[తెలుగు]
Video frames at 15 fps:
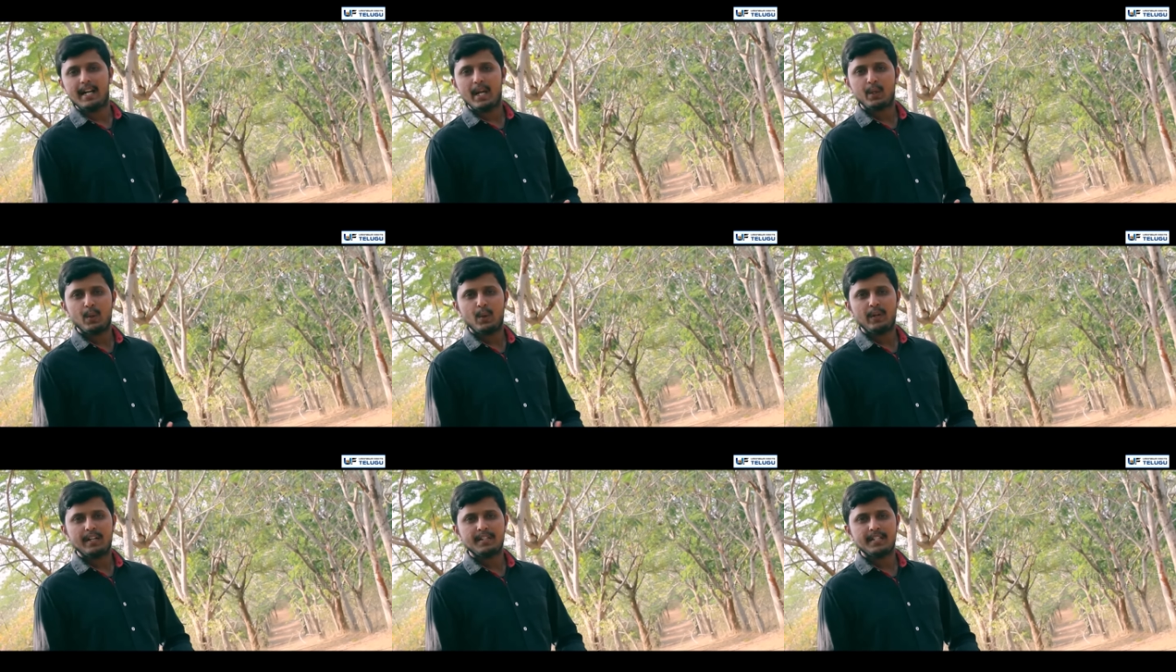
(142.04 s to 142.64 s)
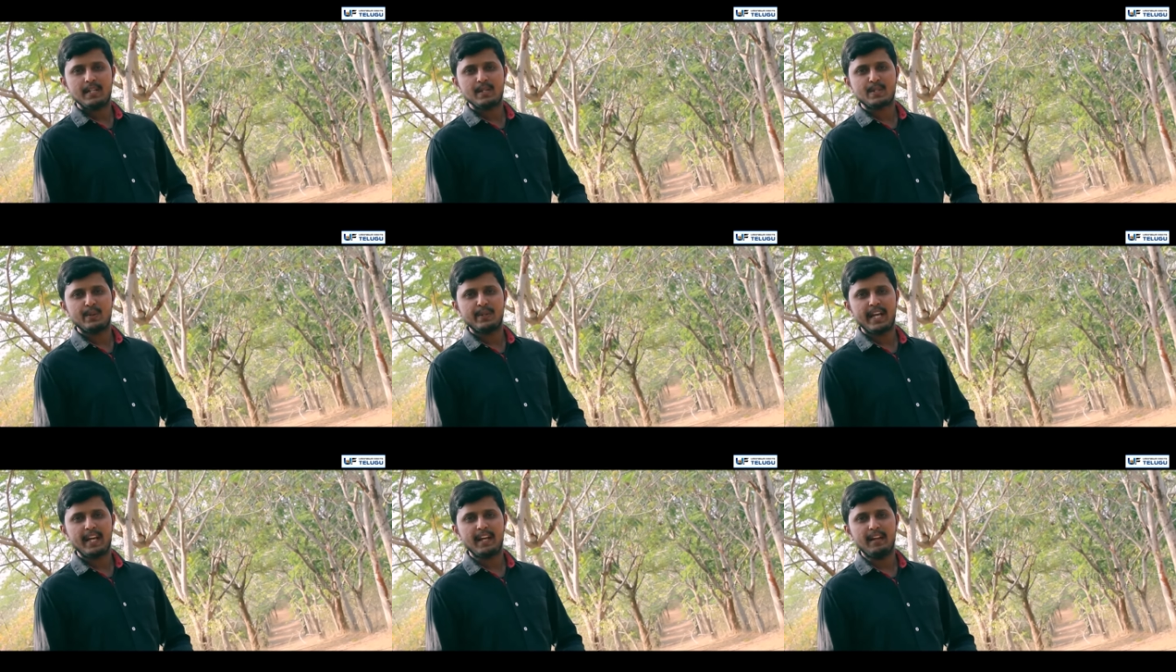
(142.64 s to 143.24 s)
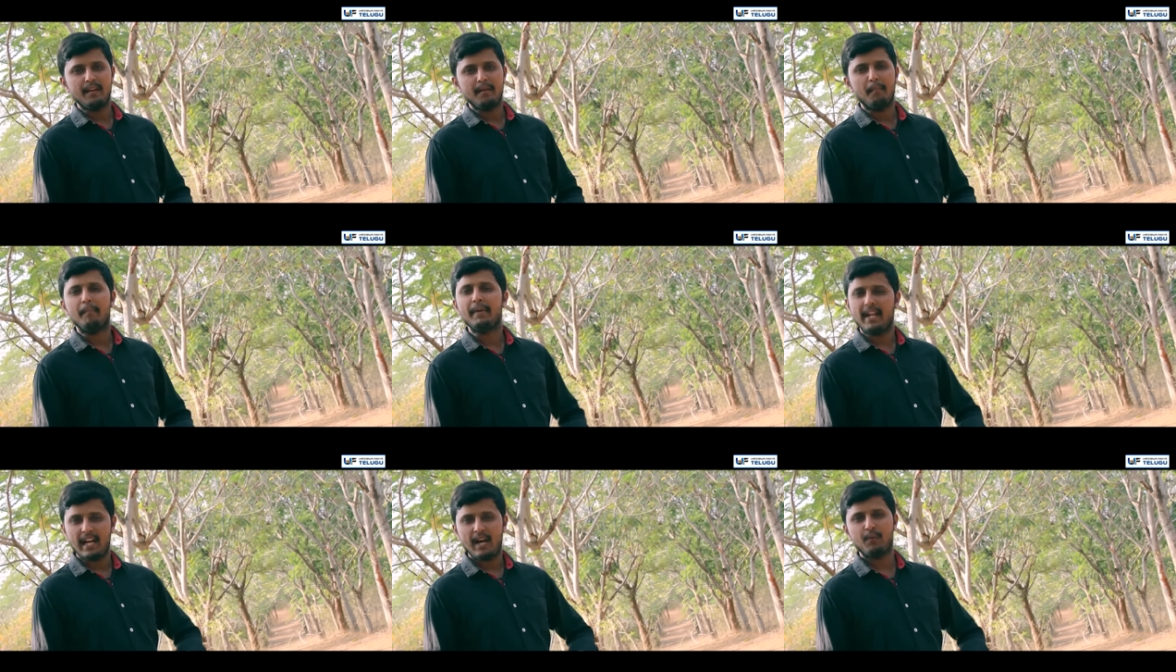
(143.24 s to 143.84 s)
అడ్డగోలుగా చీలుస్తుంటే
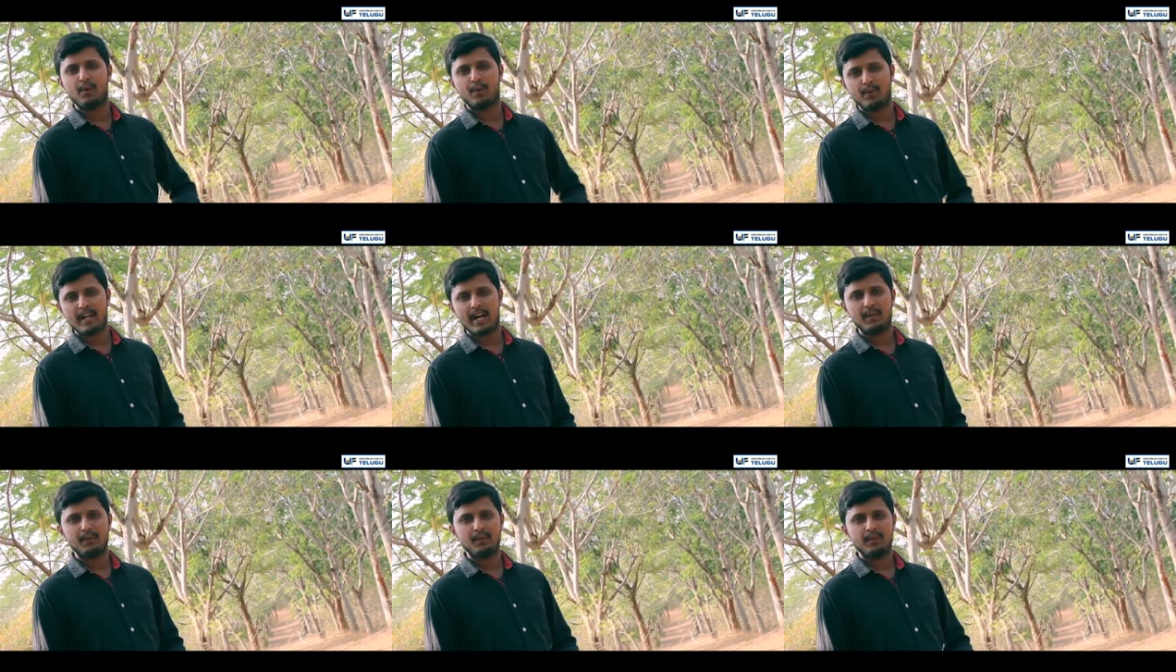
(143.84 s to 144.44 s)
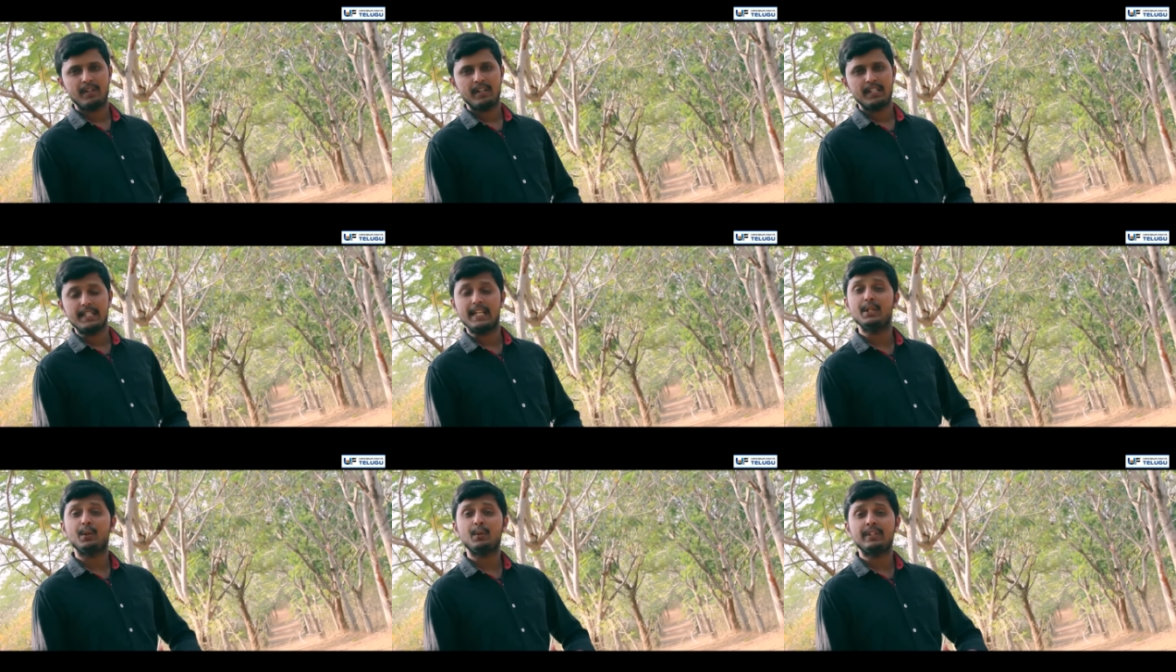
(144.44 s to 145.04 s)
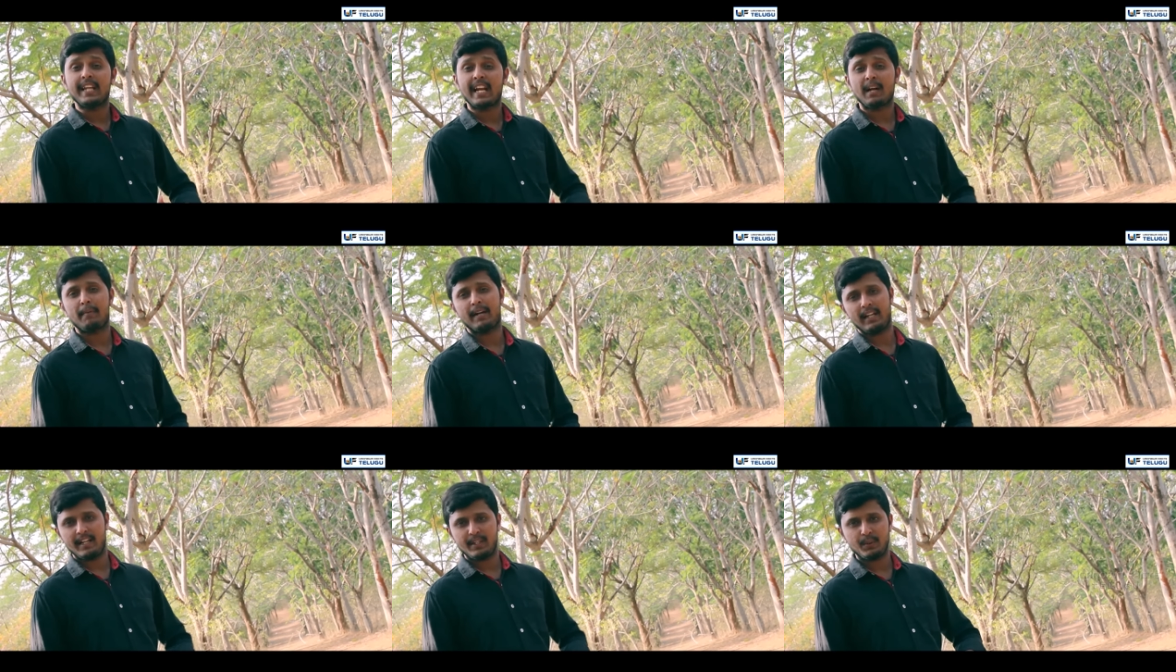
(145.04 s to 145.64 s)
మీరు ఎలా ఊరుకున్నారు ఎందుకు
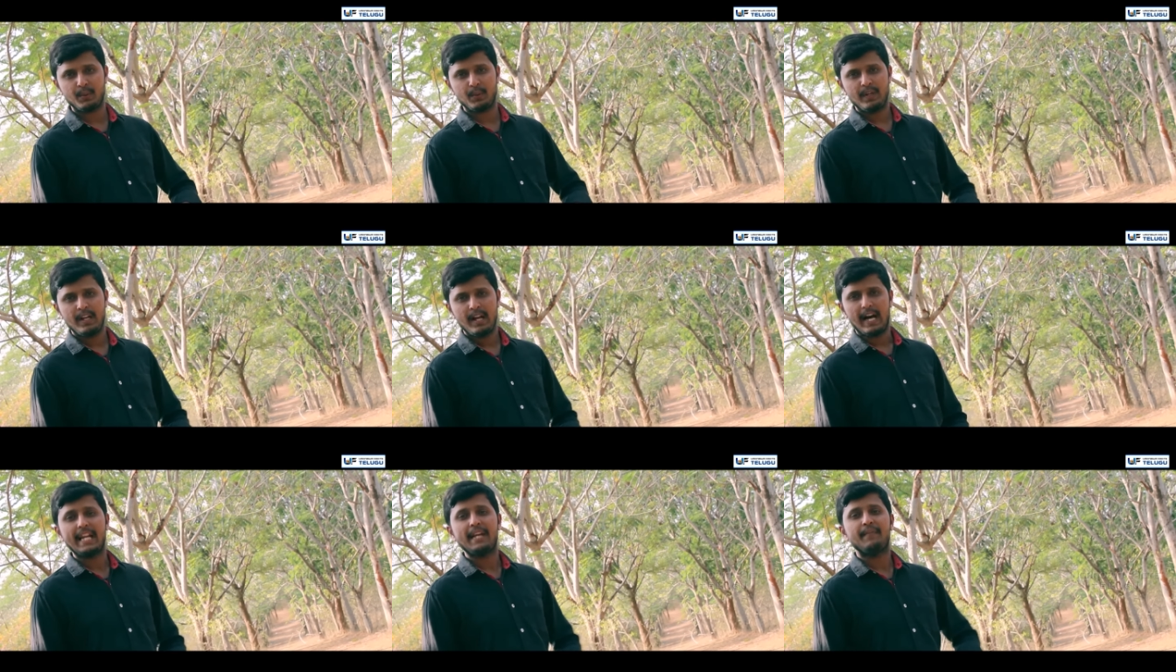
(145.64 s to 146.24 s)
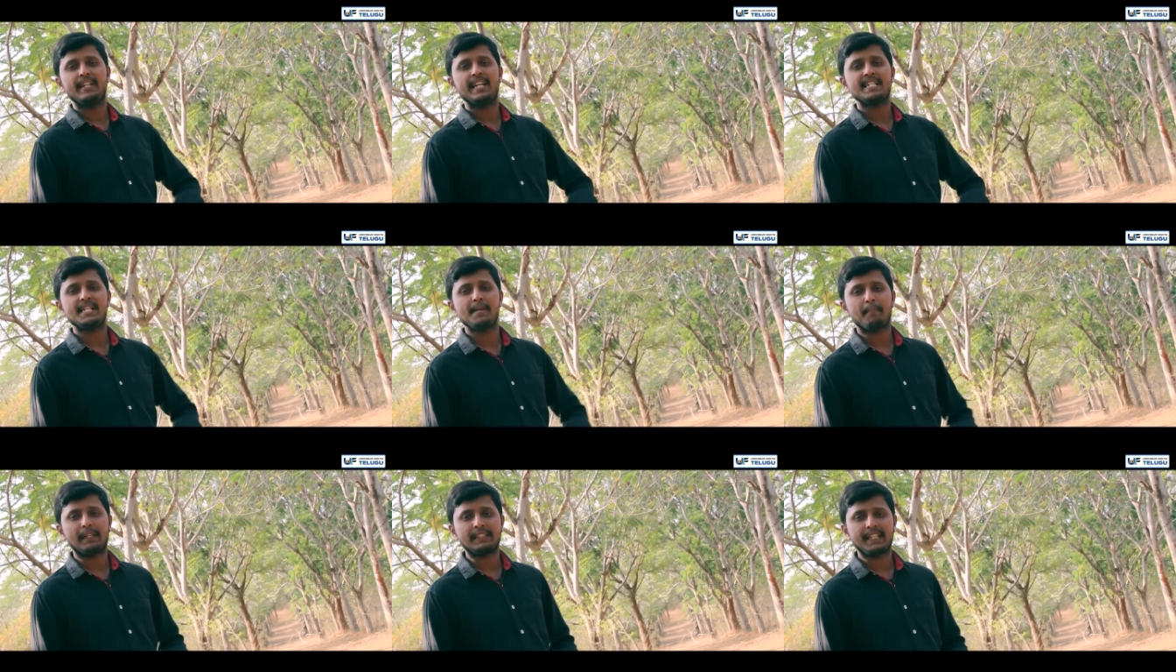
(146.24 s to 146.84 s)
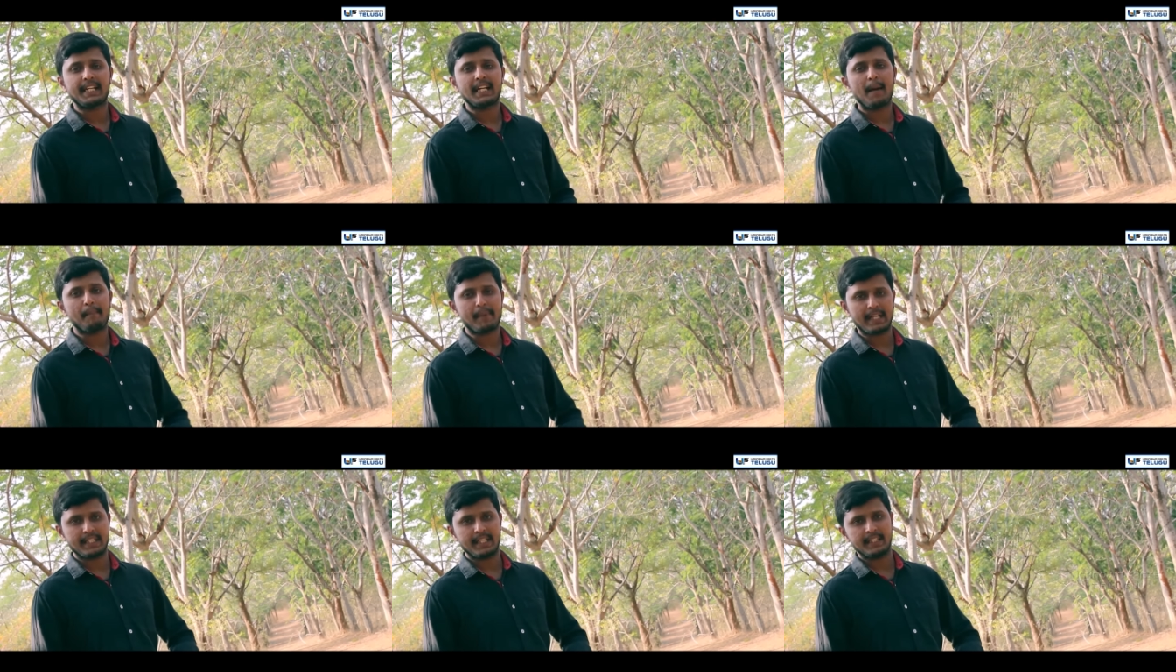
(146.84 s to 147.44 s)
తిరగబడలేదు అనే విదేశీ పత్రికా
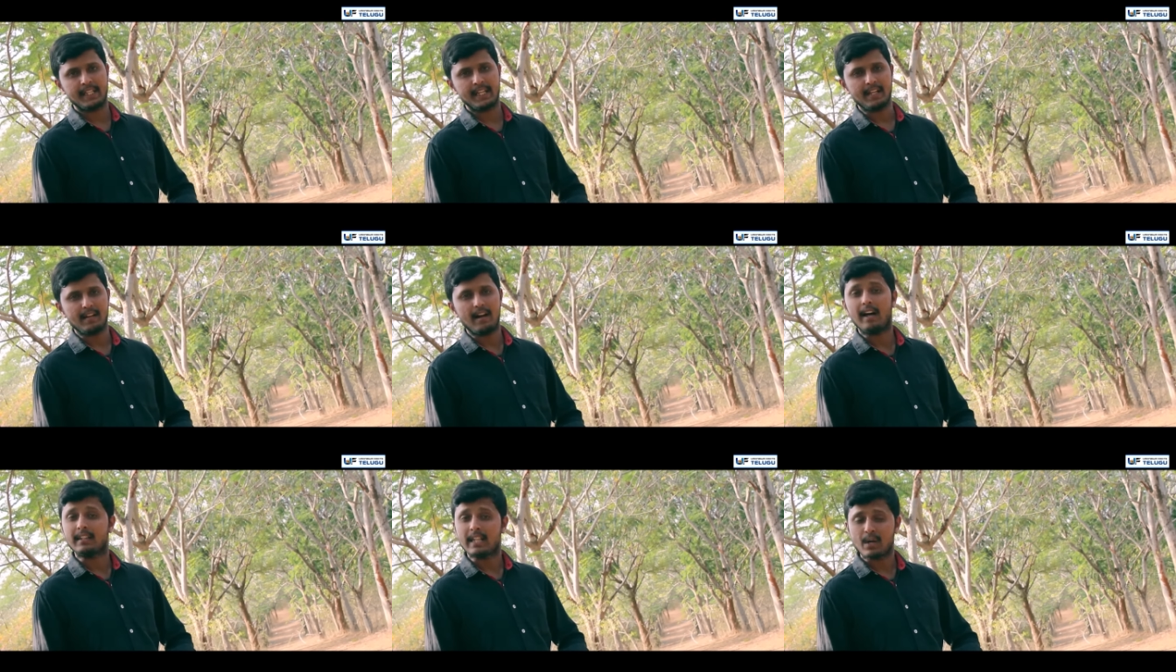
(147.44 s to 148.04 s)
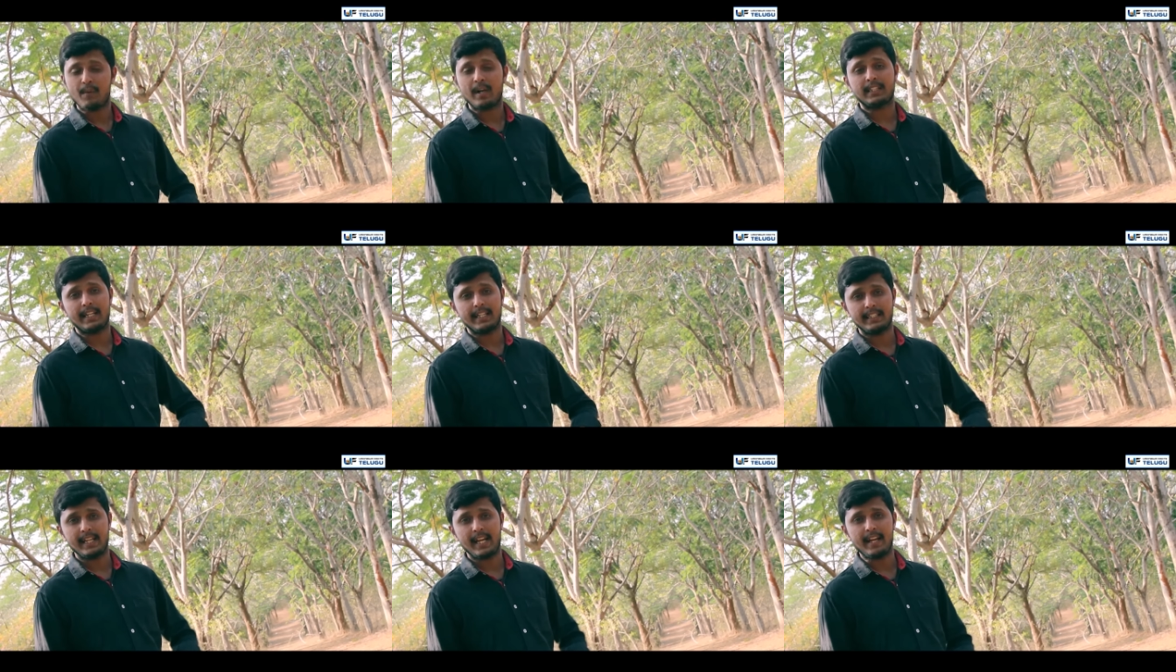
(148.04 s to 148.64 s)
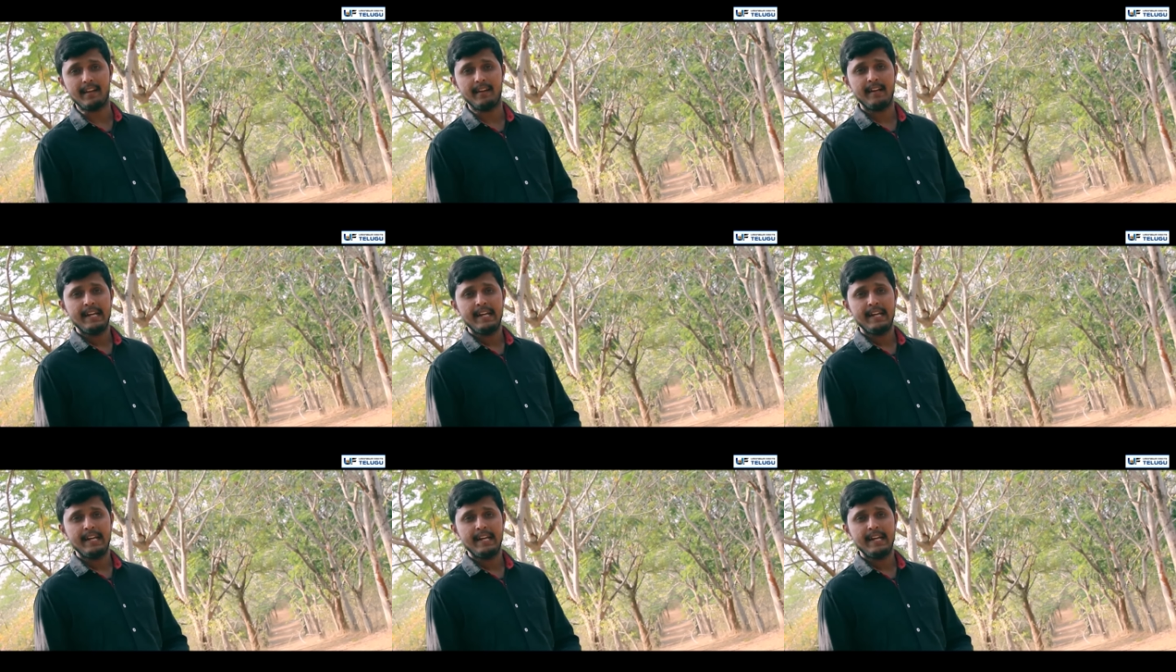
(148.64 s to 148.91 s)
ప్రతినిధి ఆ తరువాత అడిగితే